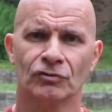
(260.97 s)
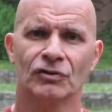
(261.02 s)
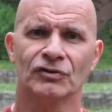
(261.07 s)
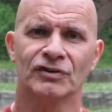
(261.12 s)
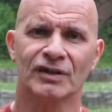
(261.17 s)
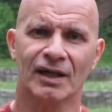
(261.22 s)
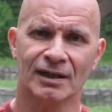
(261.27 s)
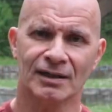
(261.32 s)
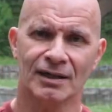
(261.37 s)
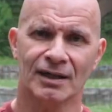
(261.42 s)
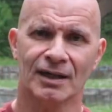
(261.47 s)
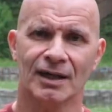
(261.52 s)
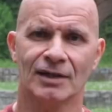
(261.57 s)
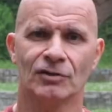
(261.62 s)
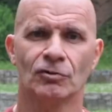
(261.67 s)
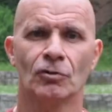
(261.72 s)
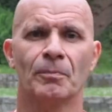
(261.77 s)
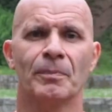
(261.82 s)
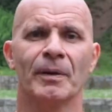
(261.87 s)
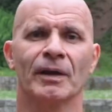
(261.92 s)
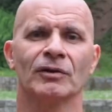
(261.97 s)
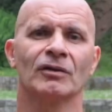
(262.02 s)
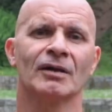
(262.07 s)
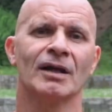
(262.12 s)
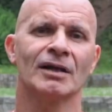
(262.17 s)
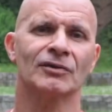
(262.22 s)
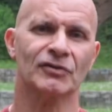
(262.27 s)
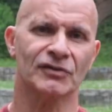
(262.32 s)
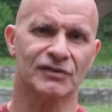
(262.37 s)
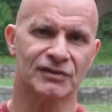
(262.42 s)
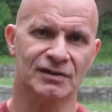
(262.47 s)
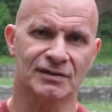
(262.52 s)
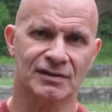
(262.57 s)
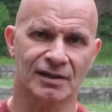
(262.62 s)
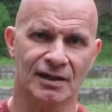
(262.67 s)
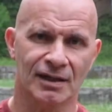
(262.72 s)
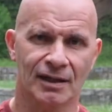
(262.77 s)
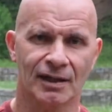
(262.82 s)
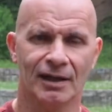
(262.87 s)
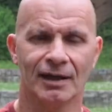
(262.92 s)
de traîner et de perdre en
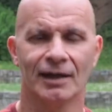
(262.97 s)
intensité